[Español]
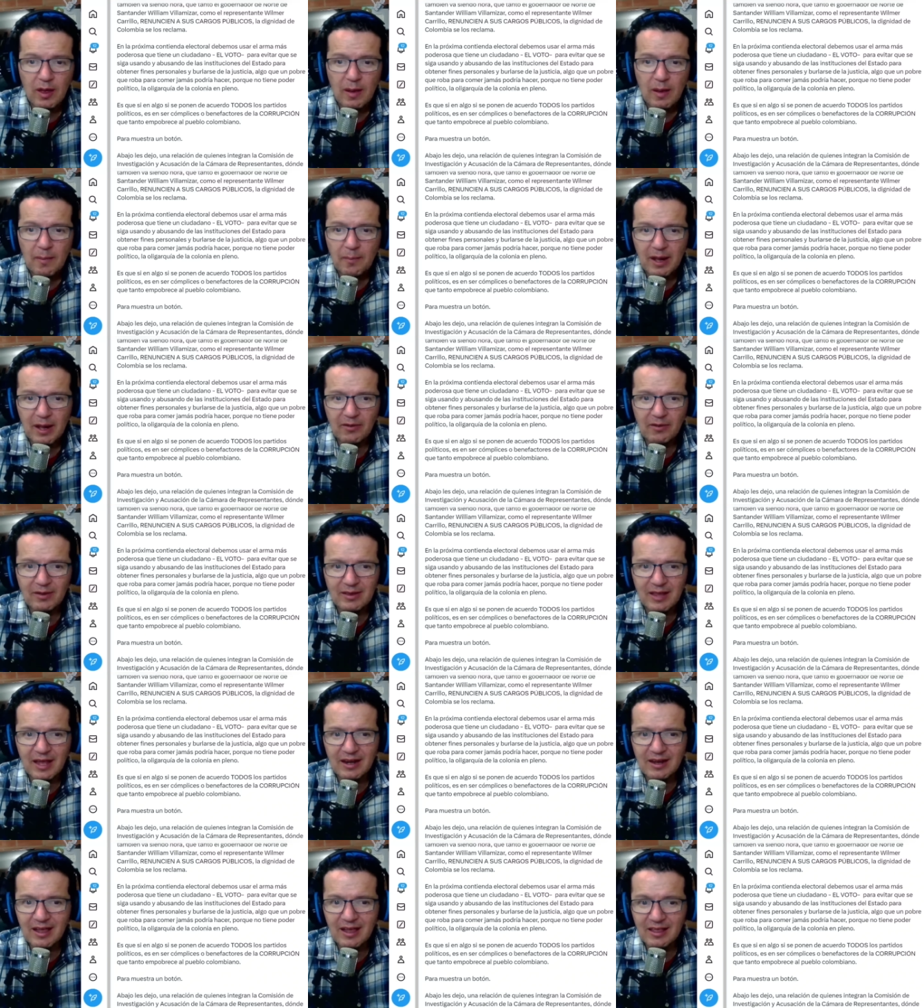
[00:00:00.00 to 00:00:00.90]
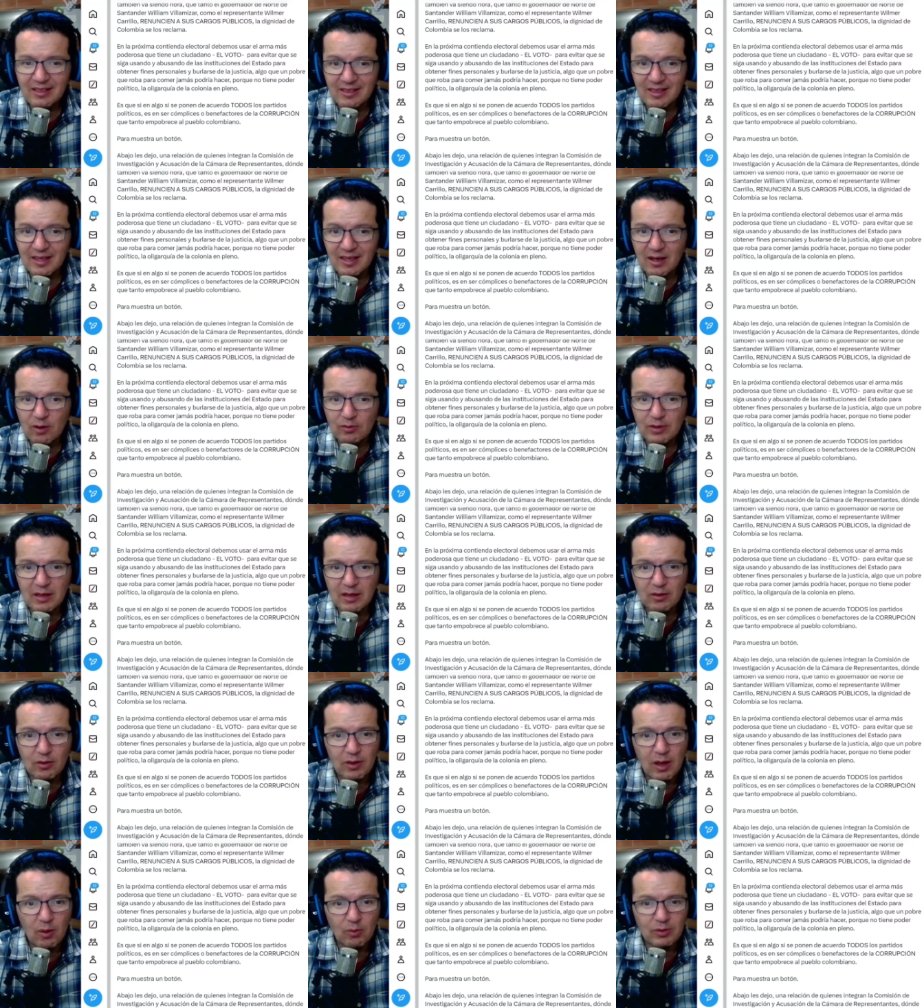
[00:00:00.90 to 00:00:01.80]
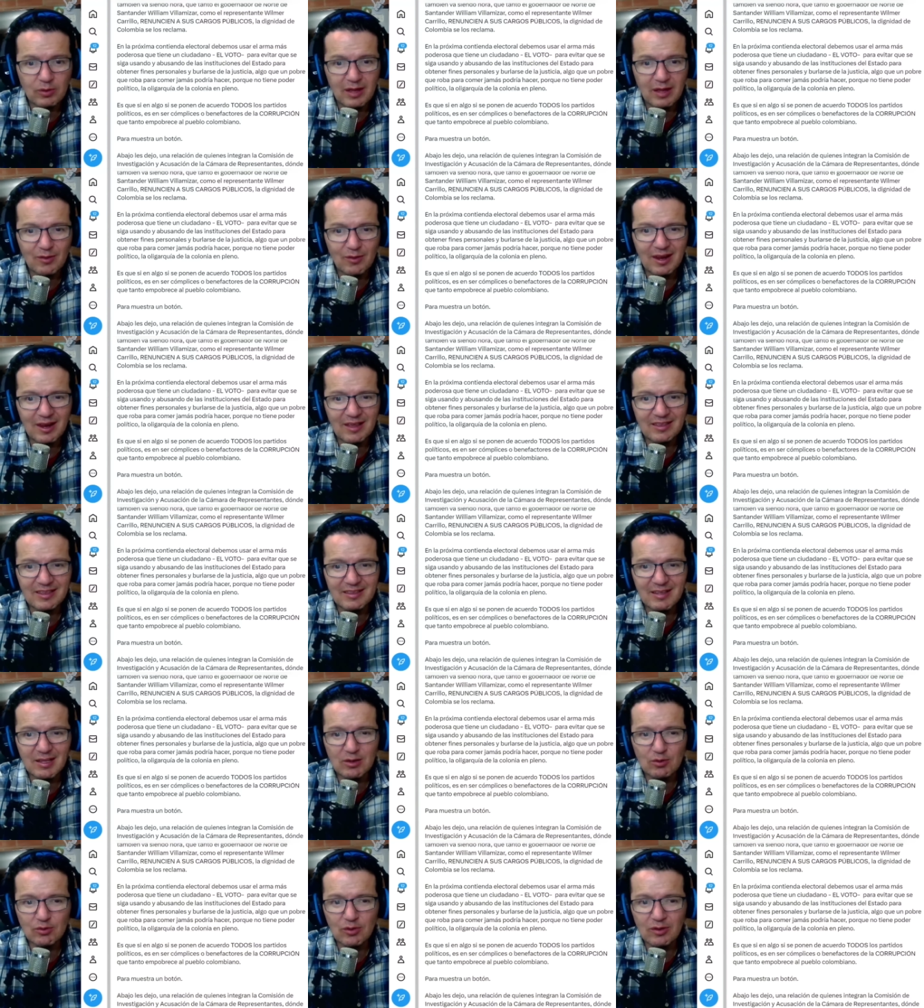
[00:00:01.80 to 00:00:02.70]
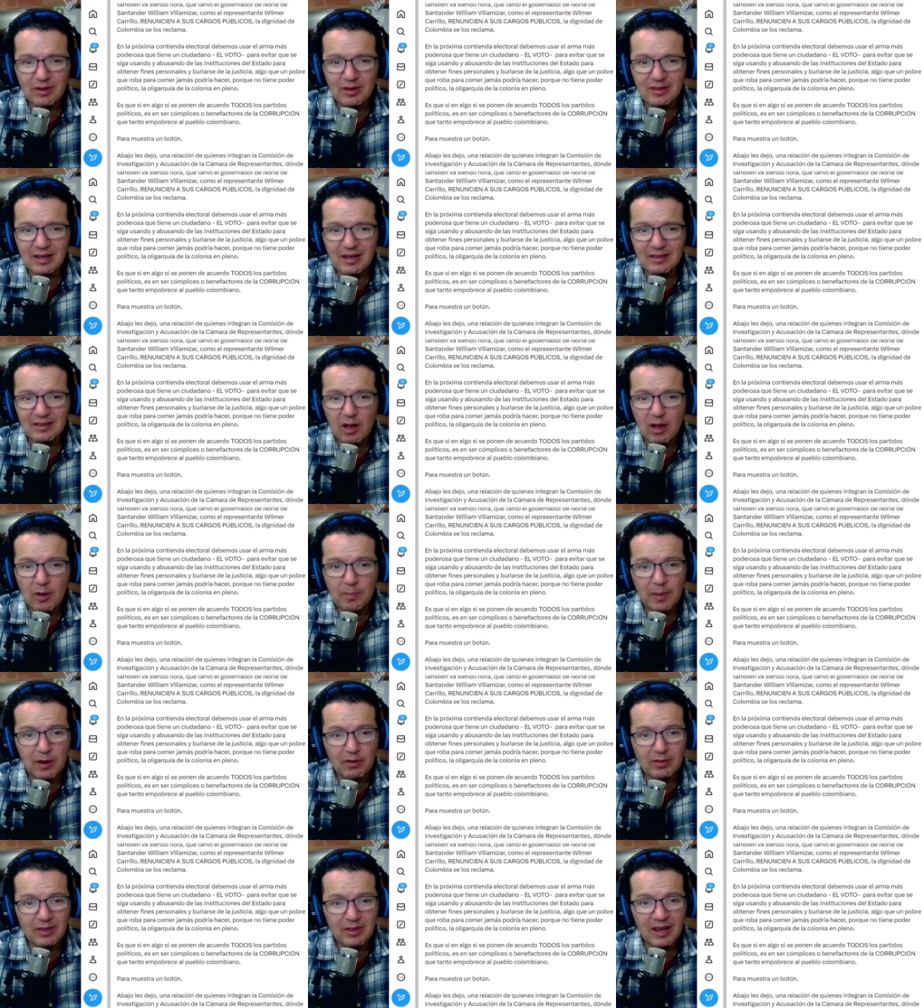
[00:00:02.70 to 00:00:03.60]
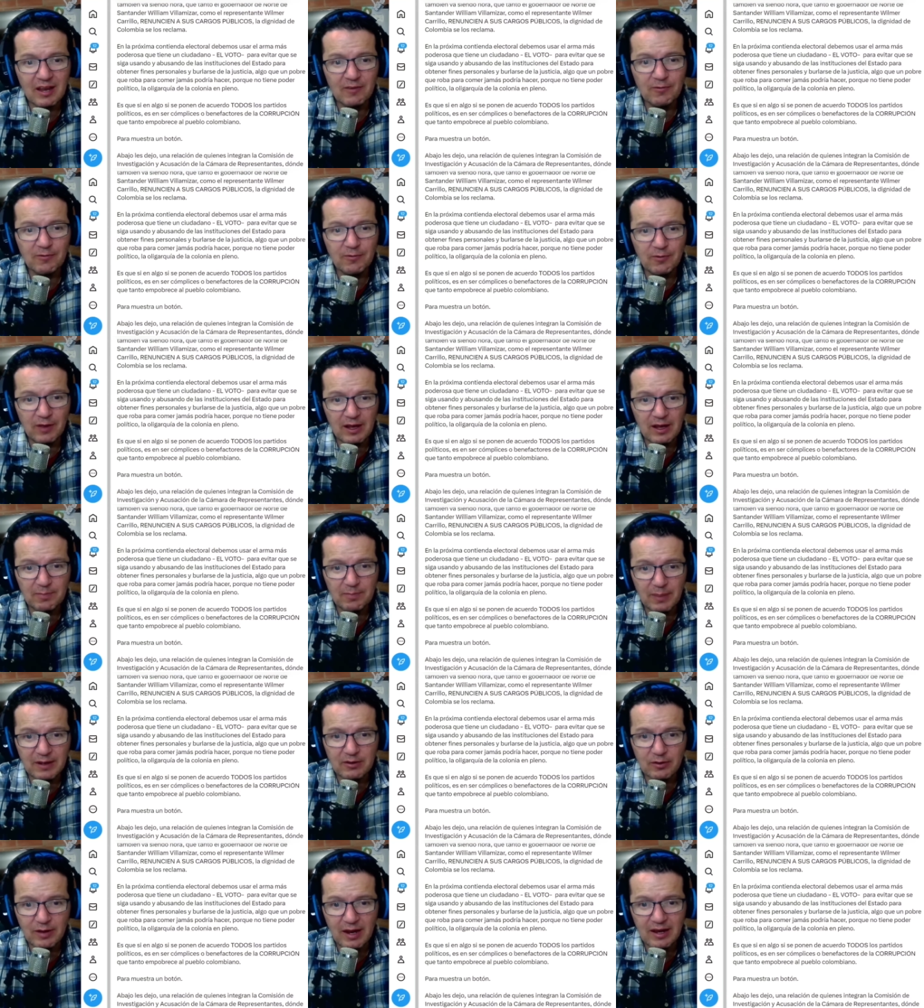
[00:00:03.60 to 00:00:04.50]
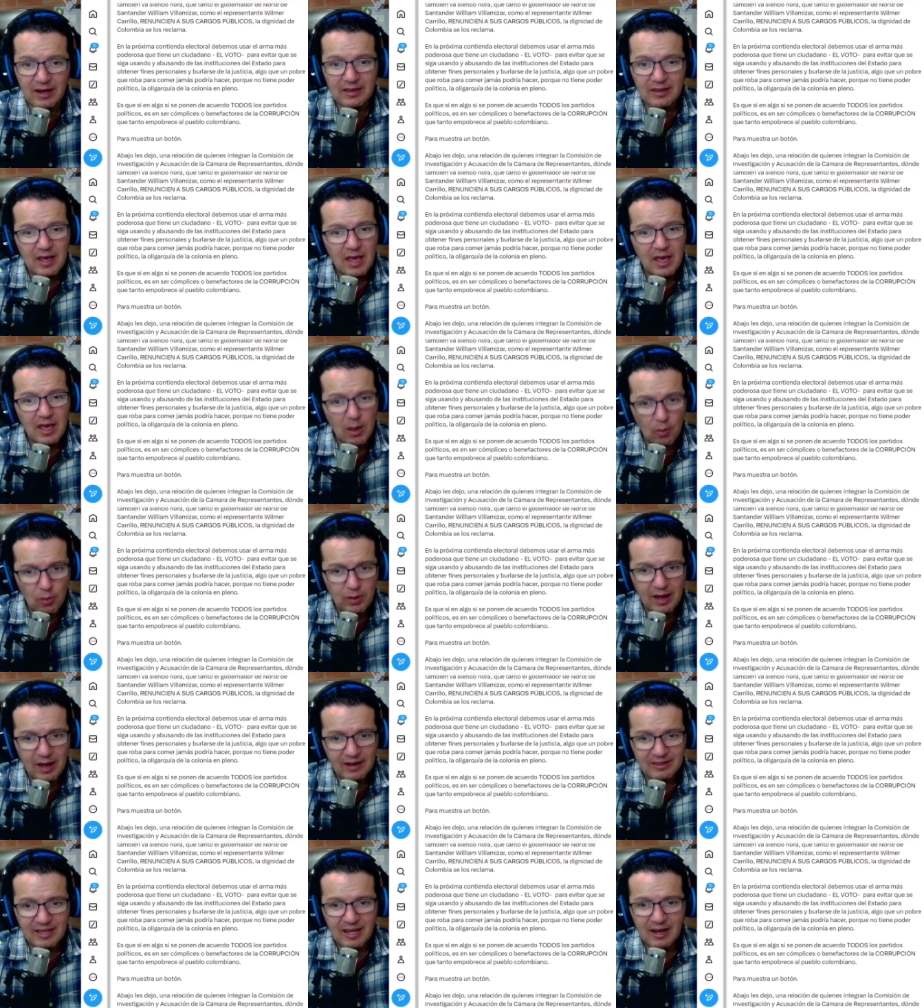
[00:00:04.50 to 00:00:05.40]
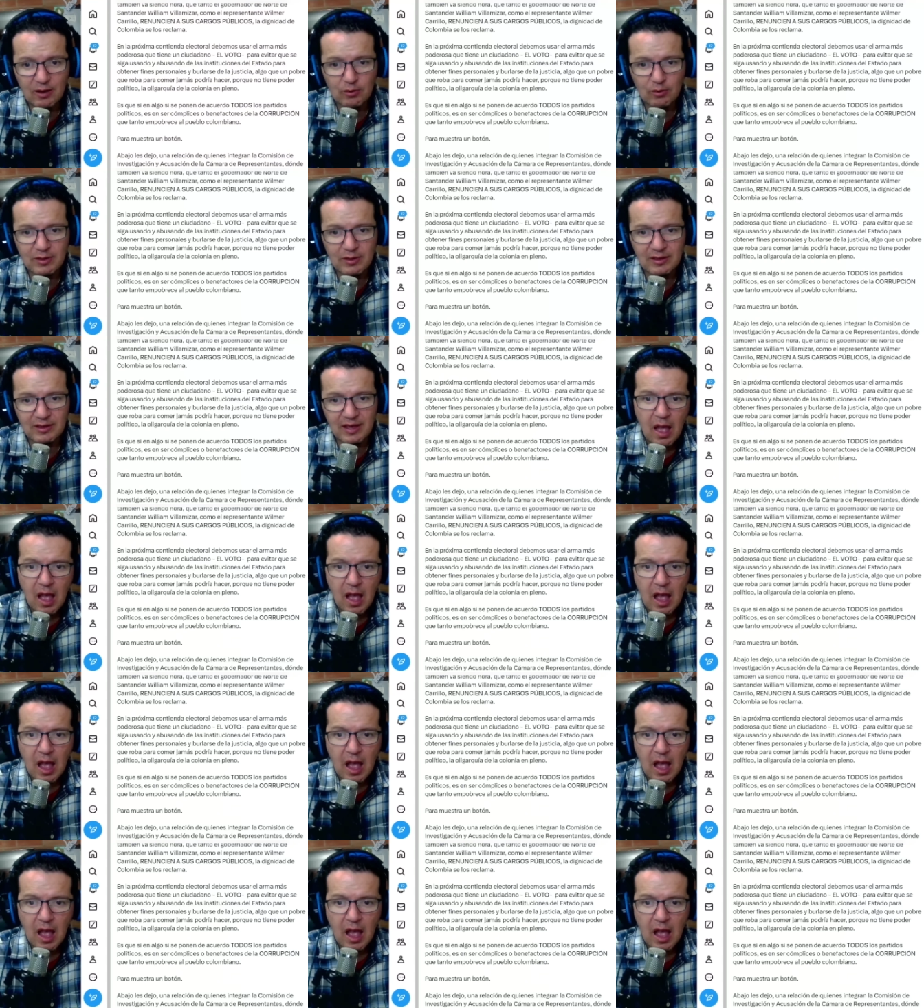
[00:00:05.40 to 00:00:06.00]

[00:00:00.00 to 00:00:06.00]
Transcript: para evitar que se siga usando y abusando de las instituciones del Estado para obtener fines personales y burlarse de la justicia.